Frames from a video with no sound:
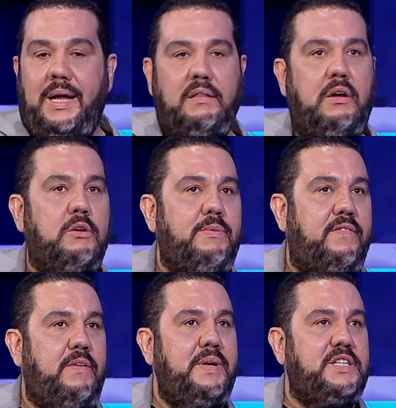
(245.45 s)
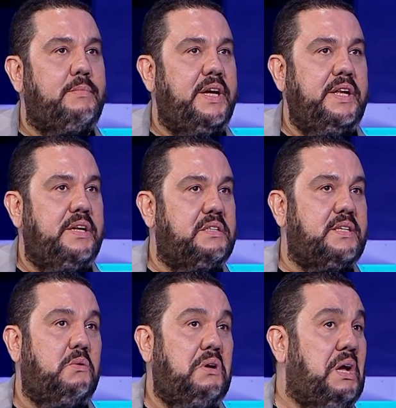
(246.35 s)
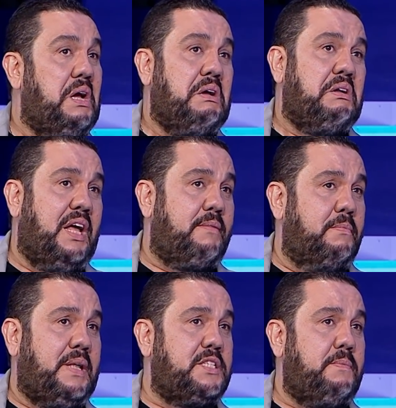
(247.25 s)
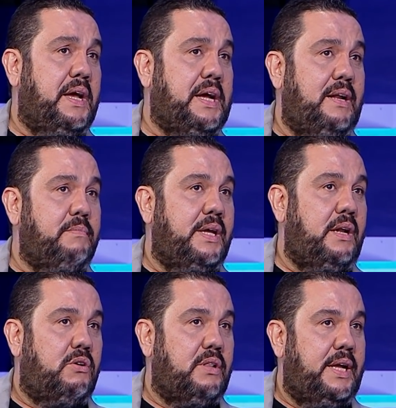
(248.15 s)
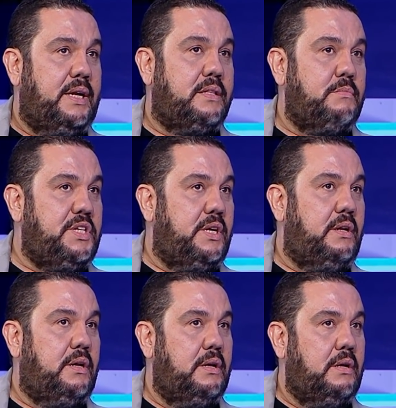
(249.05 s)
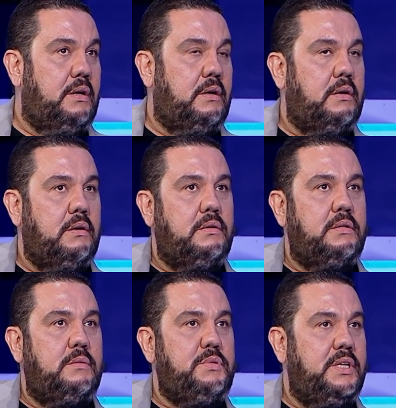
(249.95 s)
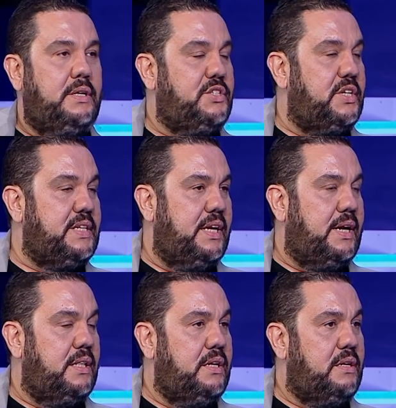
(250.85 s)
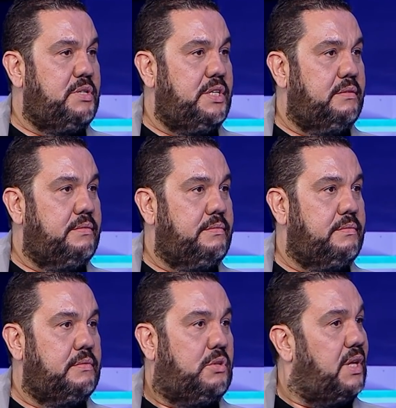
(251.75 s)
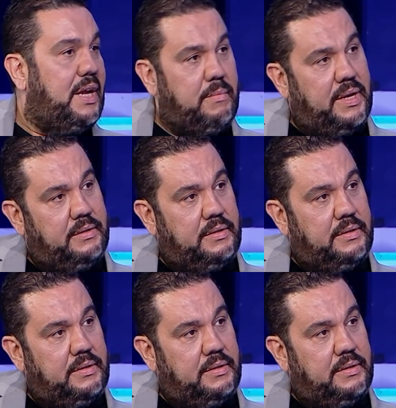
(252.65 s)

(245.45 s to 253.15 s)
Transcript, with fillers: دونك ما فماش امكانيه انك تصور الاربعه نتاع الصباح كلمتها لها قلت لها هلا تمشي آه، تمشي الجزائر قالت لي نمشي قلت لها باهي